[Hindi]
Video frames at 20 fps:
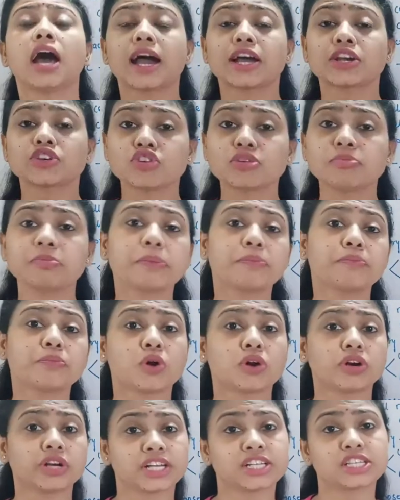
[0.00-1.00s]
एक्चुअल में
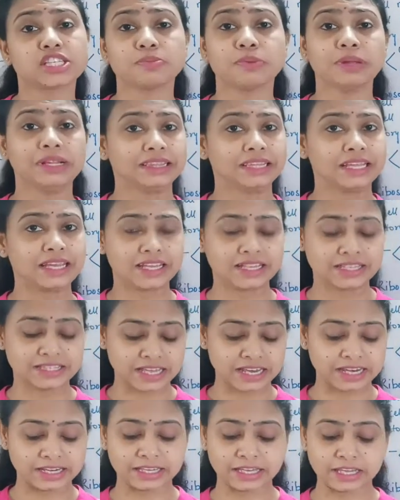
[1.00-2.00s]
प्रोडक्ट्स बनते हैं
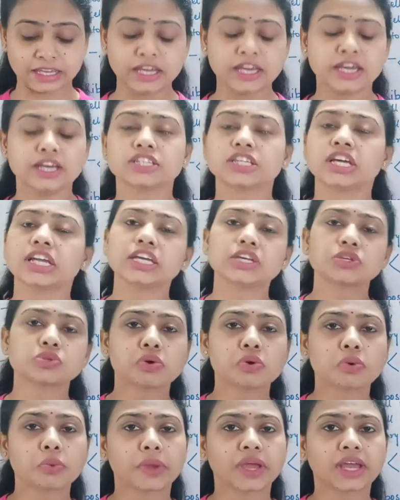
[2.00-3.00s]
सेल के चलिए
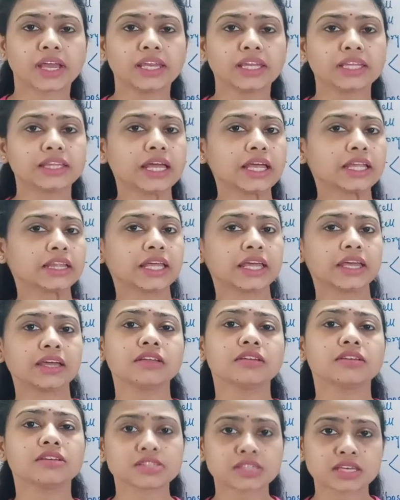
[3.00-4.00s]
इसको क्विकली देते
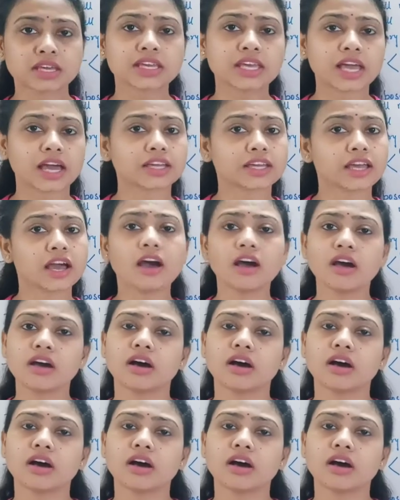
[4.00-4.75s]
हैं इसके क्या क्या